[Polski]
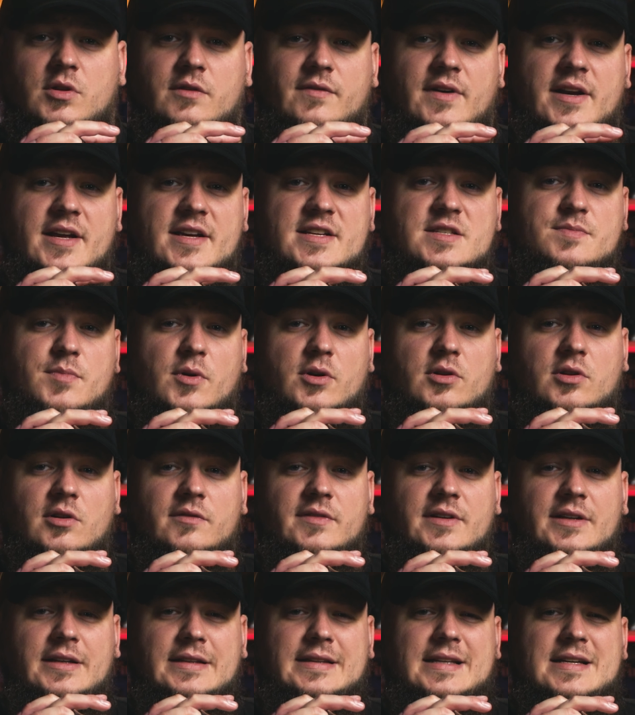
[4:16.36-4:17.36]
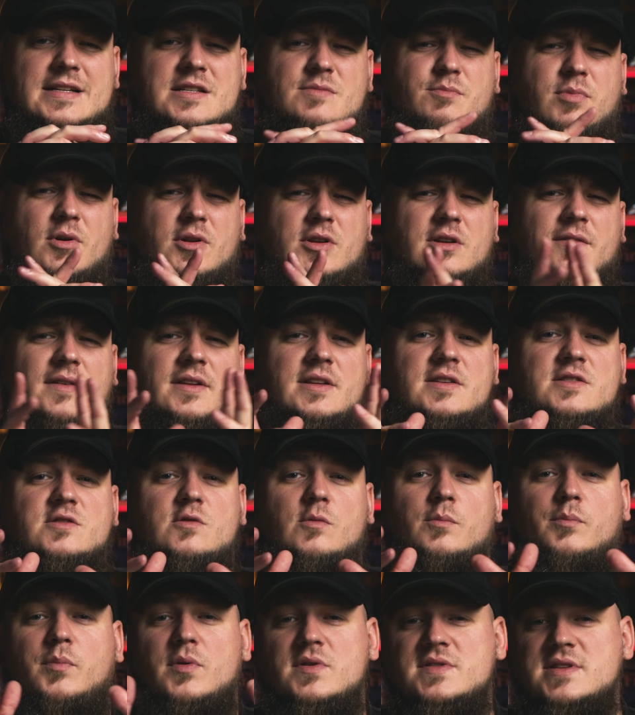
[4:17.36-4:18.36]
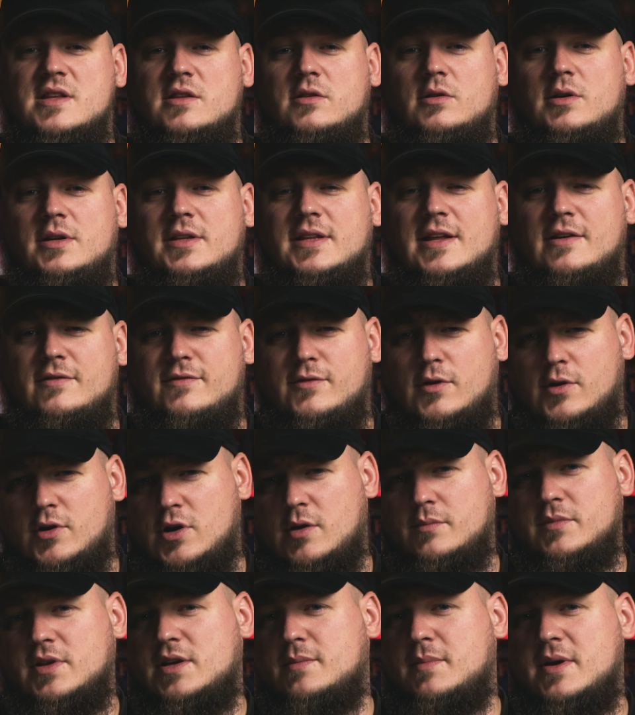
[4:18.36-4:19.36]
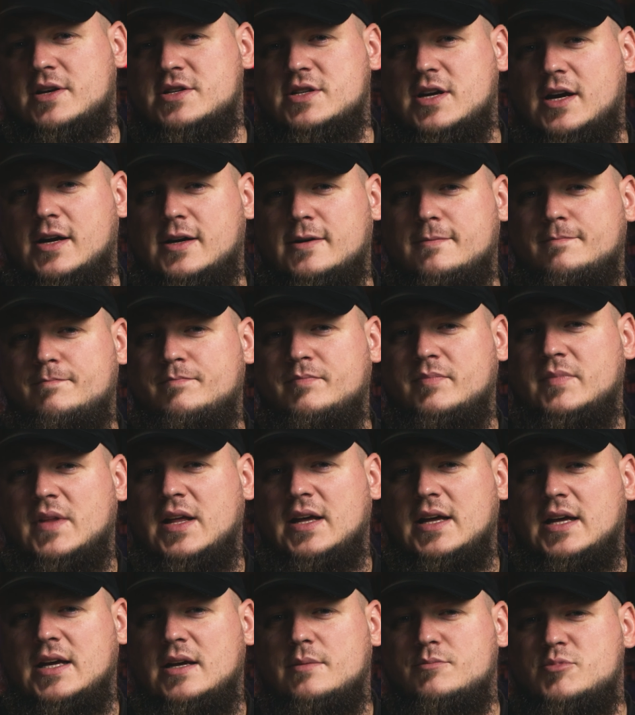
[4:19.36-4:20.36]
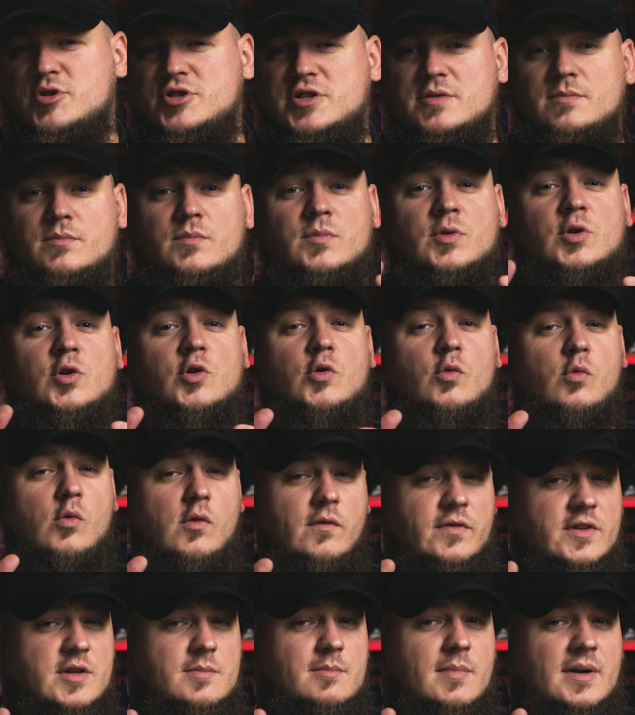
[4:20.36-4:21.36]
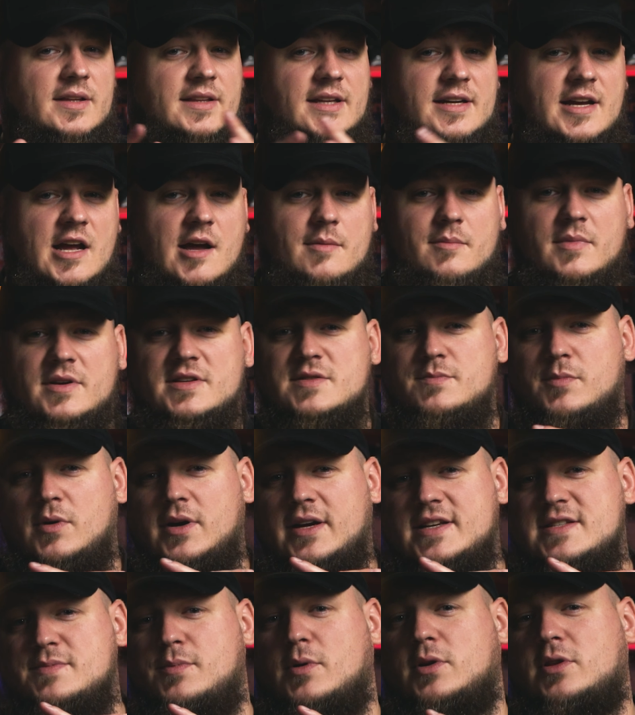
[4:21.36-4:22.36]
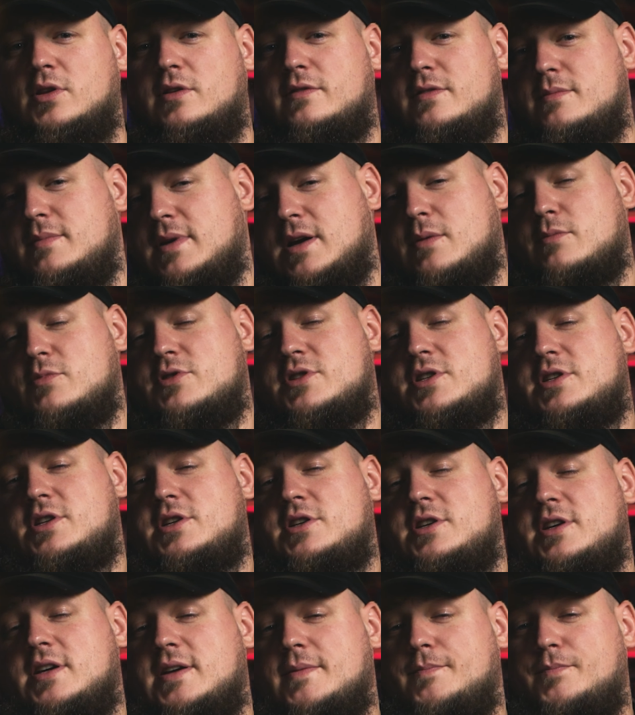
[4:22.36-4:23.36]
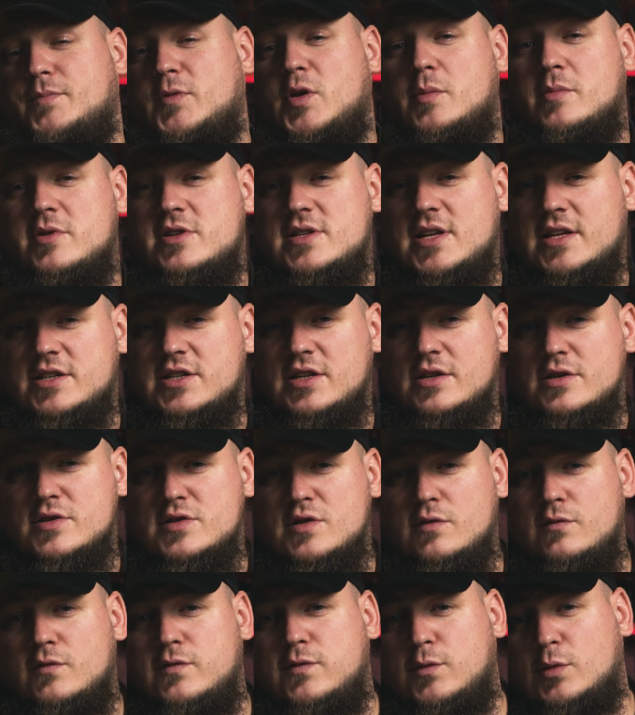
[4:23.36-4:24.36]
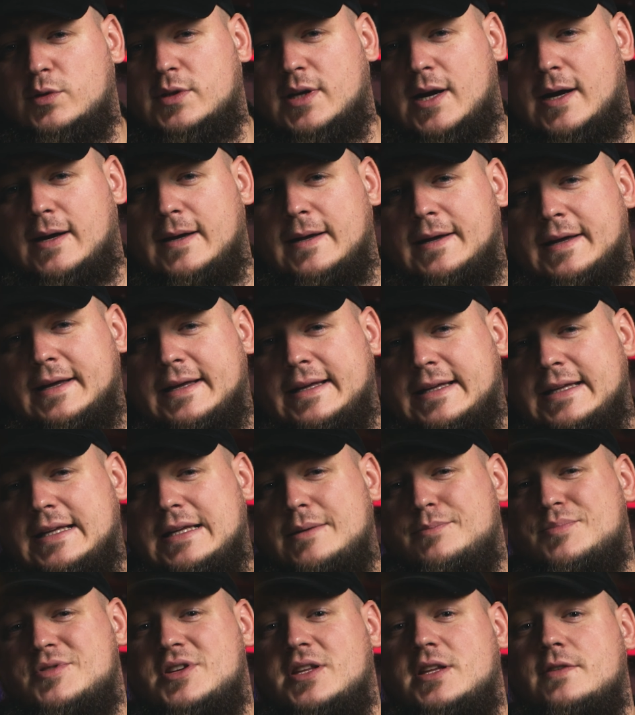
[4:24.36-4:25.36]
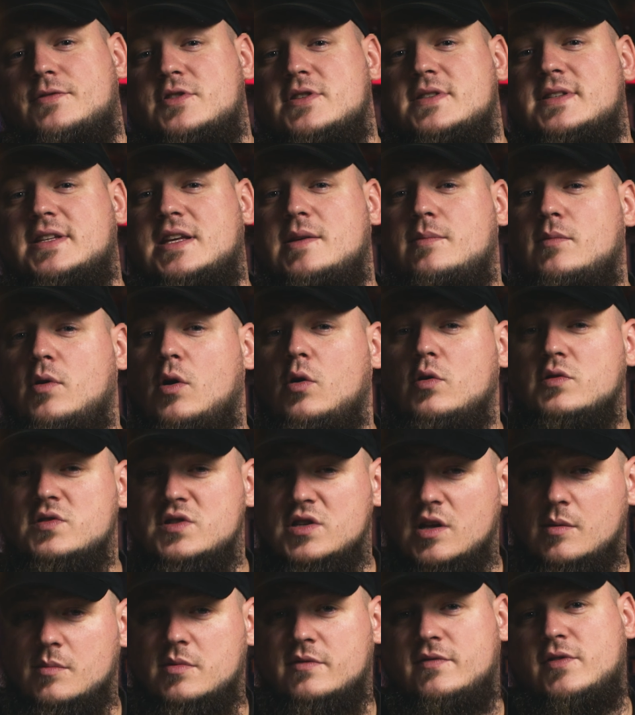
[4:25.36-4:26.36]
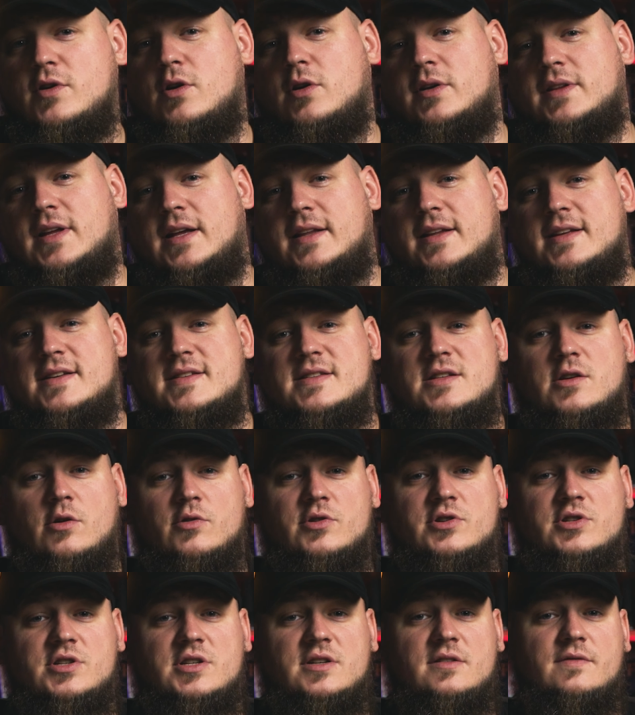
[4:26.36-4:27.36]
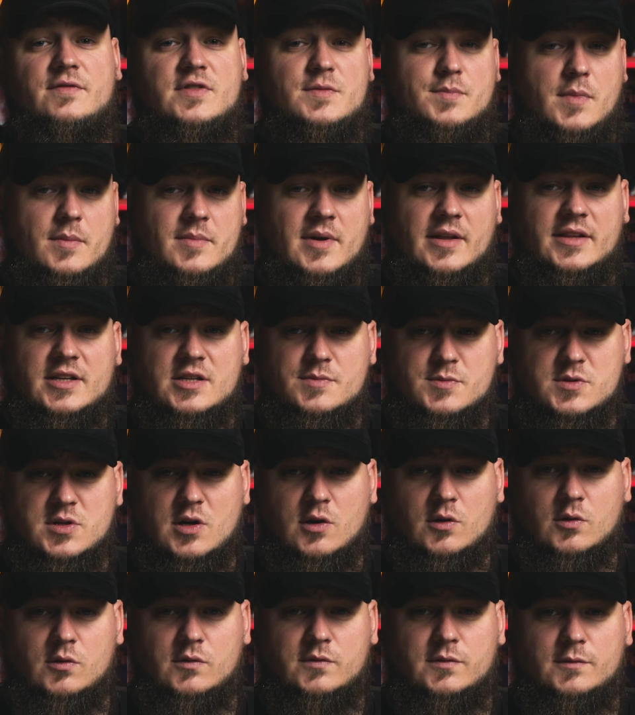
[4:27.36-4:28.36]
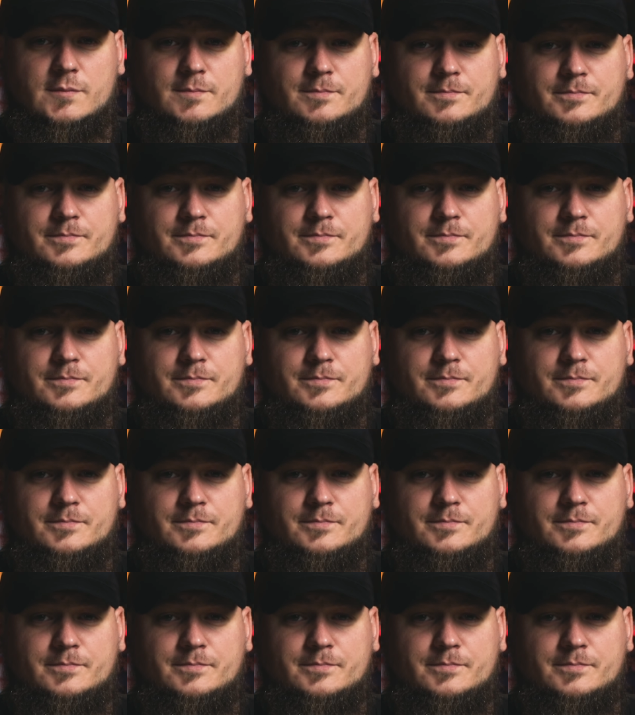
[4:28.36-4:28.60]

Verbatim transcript: towar eksportowy i transportowane są poza dolinę w ogromnych beczkach. Przy czym głównym materiałem eksportowym, jak możecie się domyślać, są futra i przede wszystkim ozdoby wykonane z kości wspomnianych pstrągów.